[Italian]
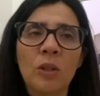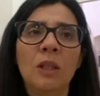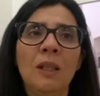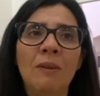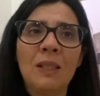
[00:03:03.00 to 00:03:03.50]

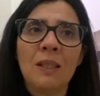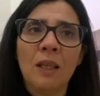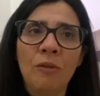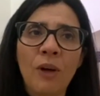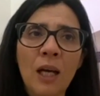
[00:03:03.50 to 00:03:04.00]
che deve
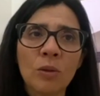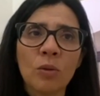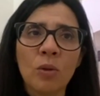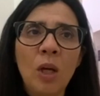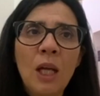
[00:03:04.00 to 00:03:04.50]
essere
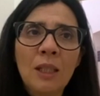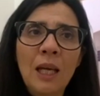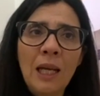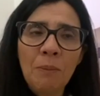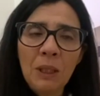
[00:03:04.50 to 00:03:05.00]
fatto
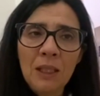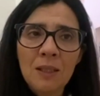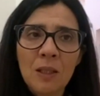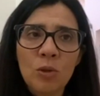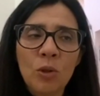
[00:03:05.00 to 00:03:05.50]
dalle
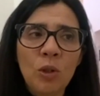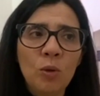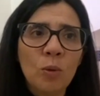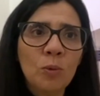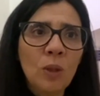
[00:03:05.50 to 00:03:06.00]

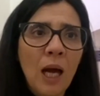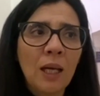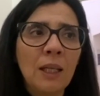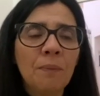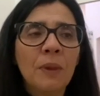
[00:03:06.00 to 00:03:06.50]
amministrazioni
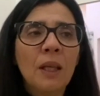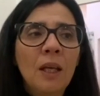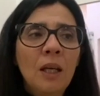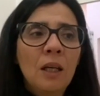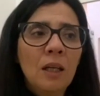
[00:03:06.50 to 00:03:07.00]
comunali
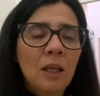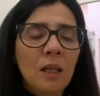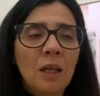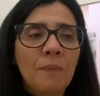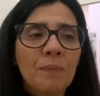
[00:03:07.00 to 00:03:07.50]

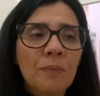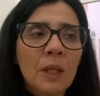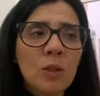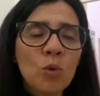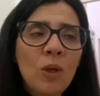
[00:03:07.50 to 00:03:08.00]

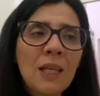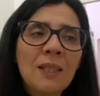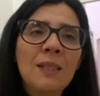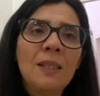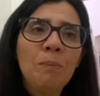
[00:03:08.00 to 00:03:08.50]
eh,
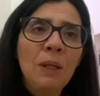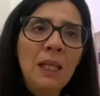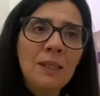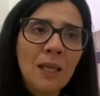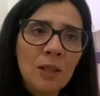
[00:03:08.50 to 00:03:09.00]
sulla
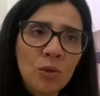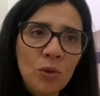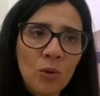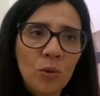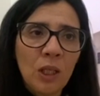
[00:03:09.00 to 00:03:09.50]

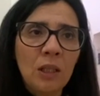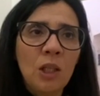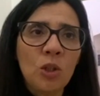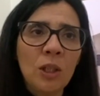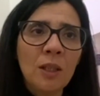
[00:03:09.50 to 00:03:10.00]
sensibilizzazione
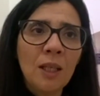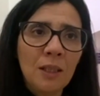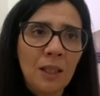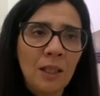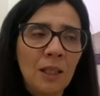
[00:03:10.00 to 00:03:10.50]
dei
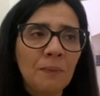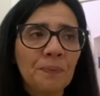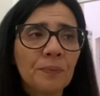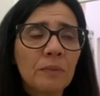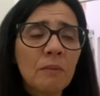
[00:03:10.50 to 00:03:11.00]
cittadini
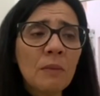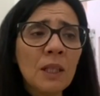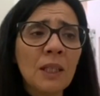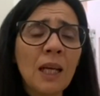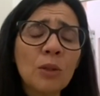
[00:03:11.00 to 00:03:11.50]

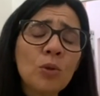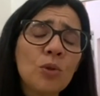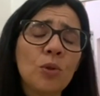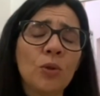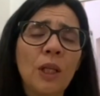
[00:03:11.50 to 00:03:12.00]

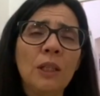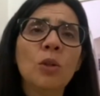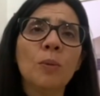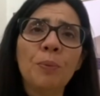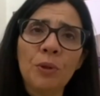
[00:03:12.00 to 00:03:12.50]
nell'adozione
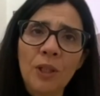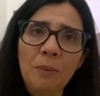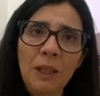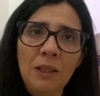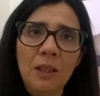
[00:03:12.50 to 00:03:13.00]
di comportamenti